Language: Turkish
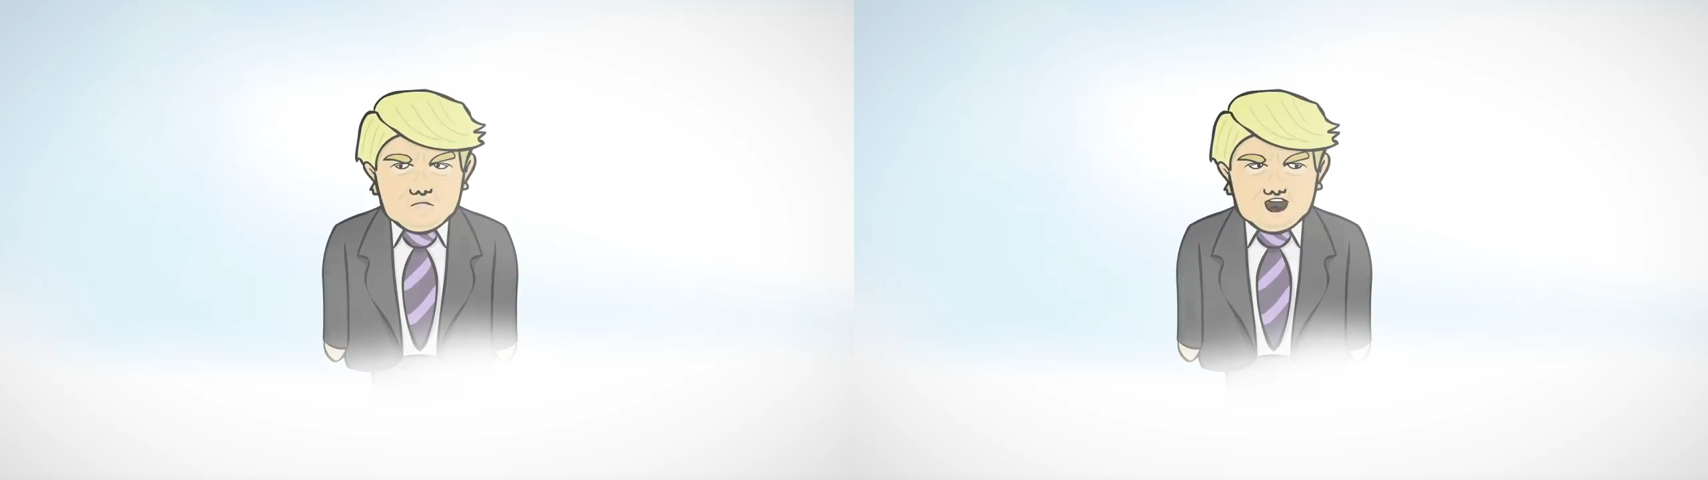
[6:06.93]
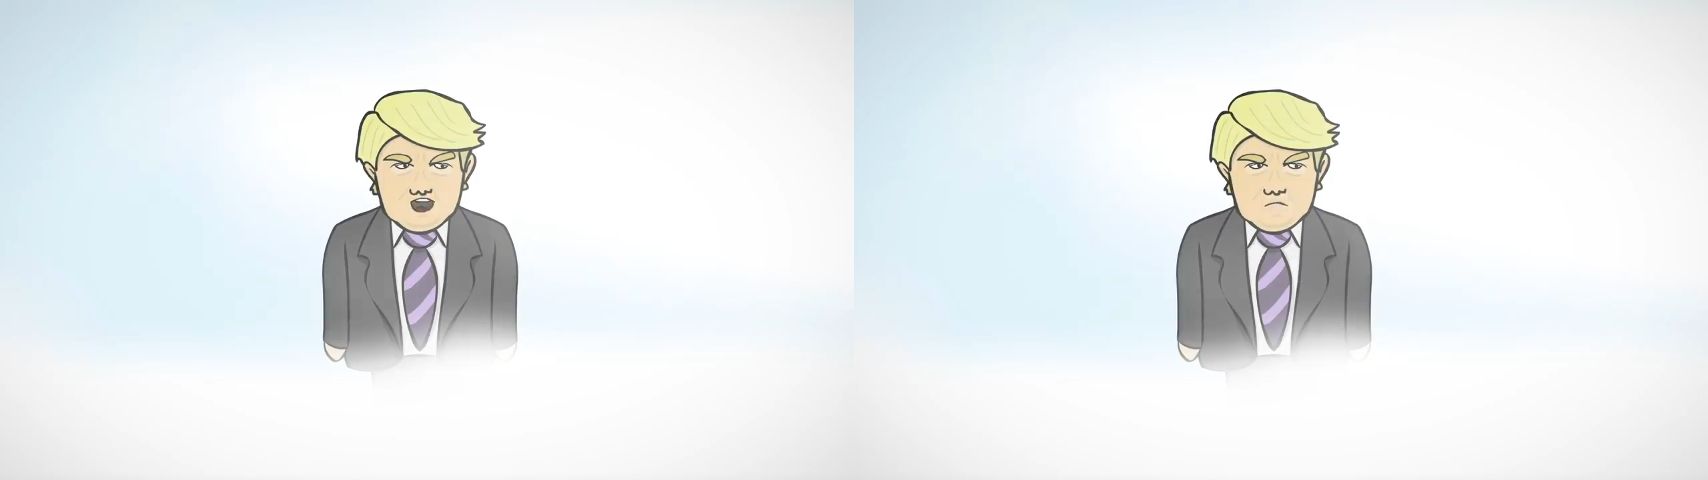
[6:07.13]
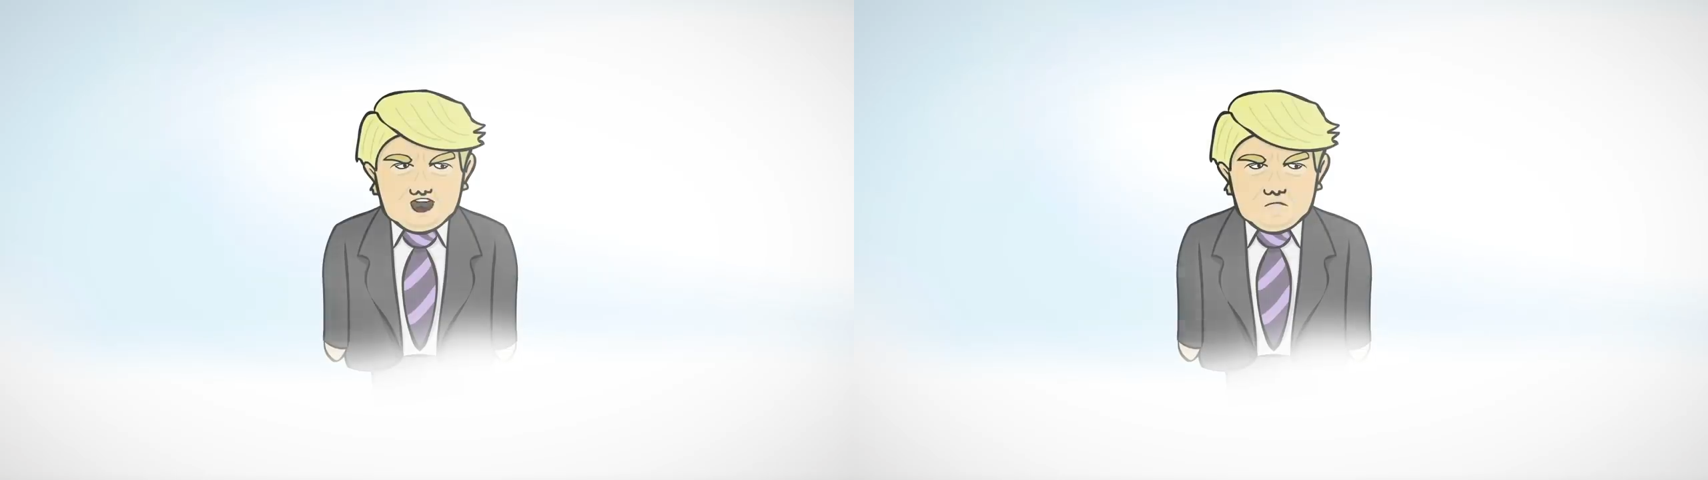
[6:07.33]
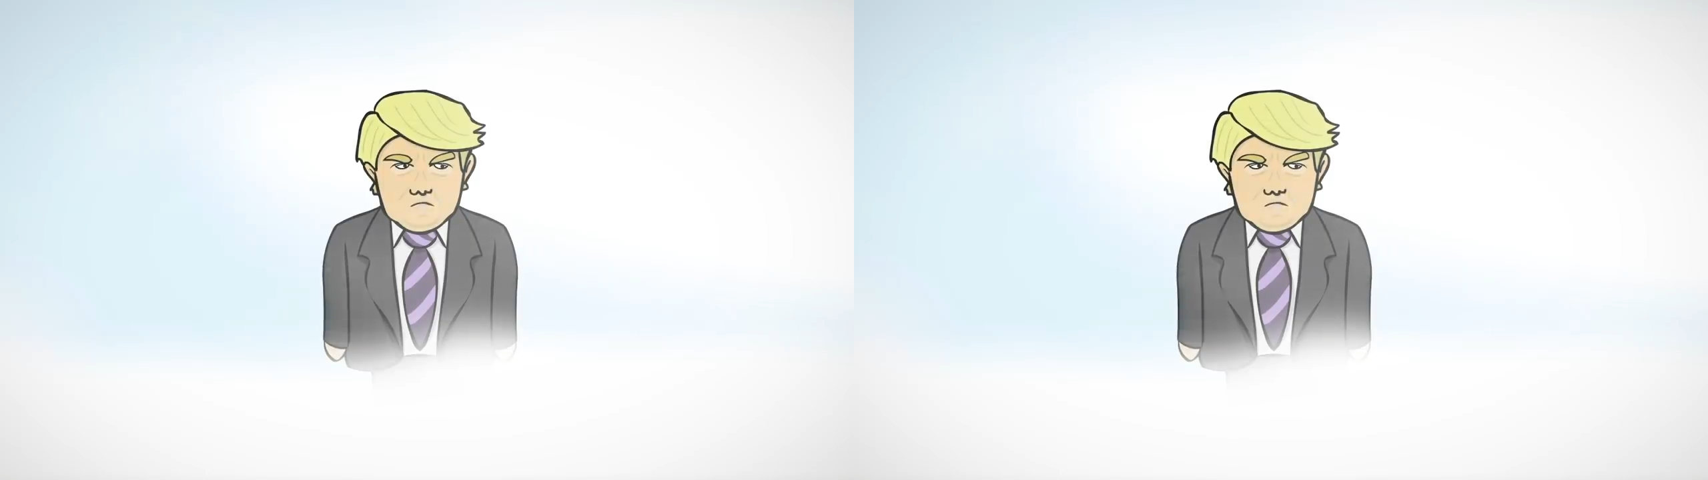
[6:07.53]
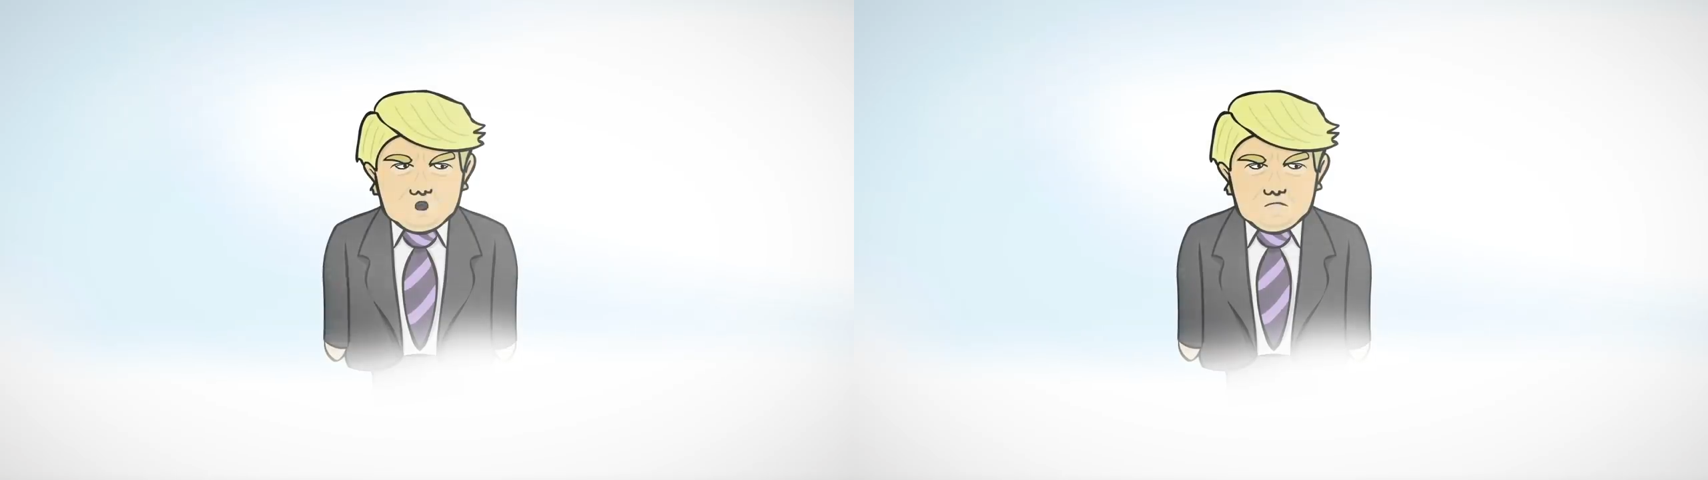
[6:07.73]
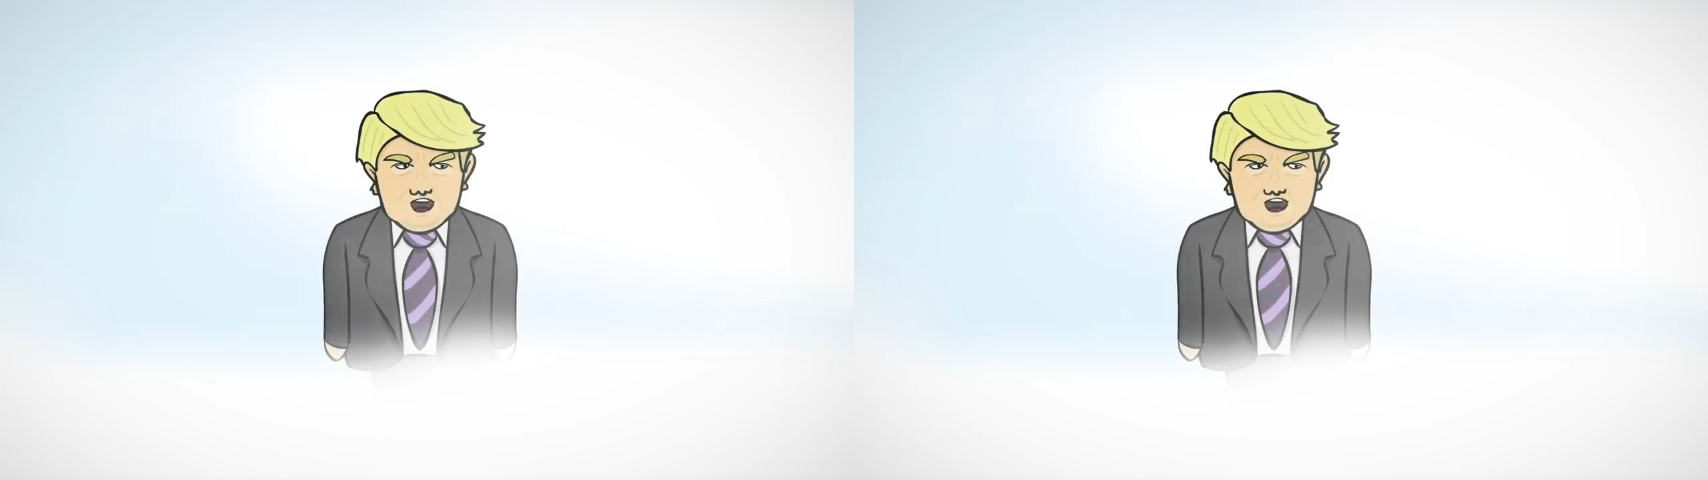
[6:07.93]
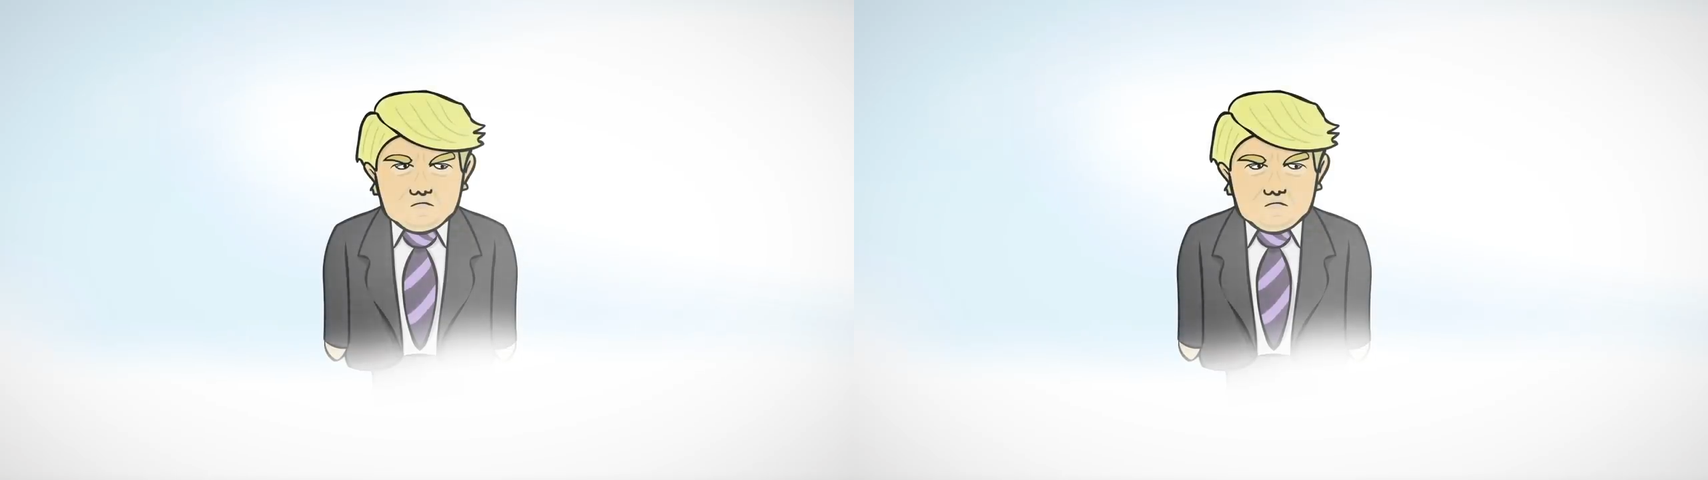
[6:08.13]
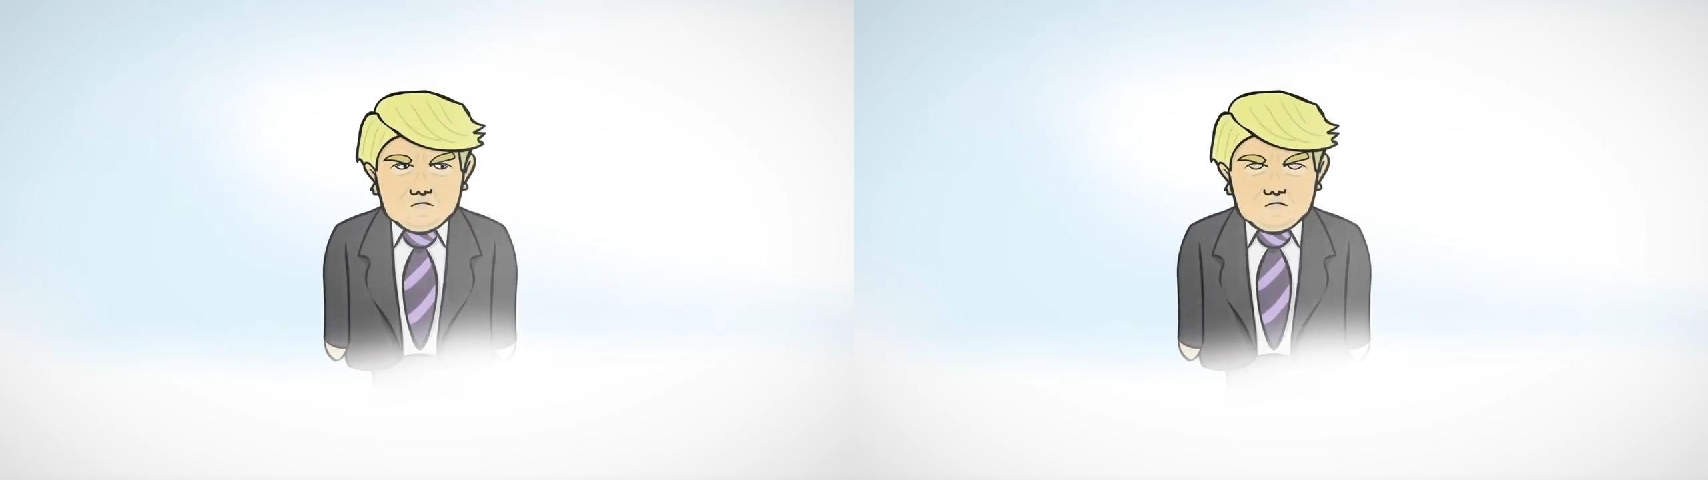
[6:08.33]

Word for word: Her taraf toz duman.